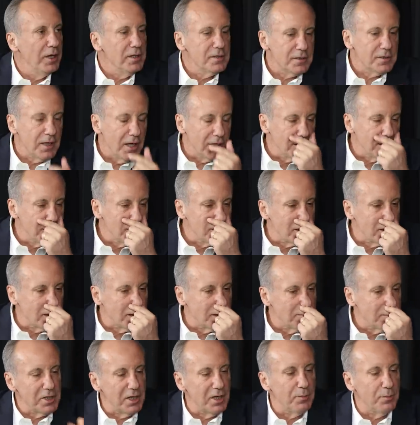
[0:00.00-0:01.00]
Ben
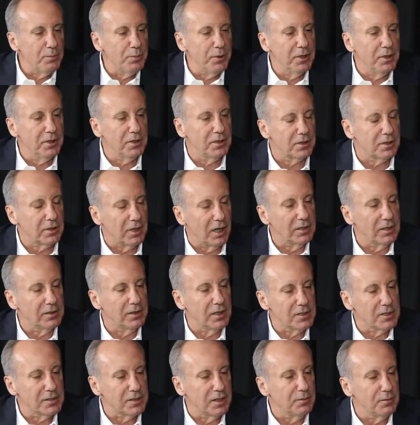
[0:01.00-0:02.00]
sadece CHP'li
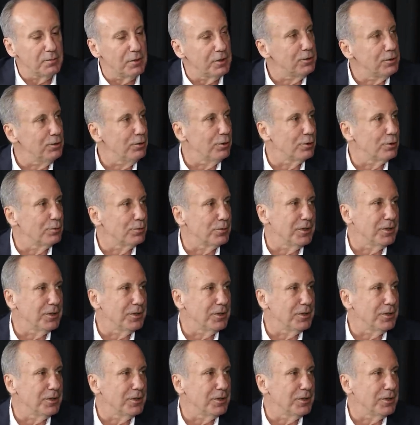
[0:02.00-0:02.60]
kardeşlerime diyorum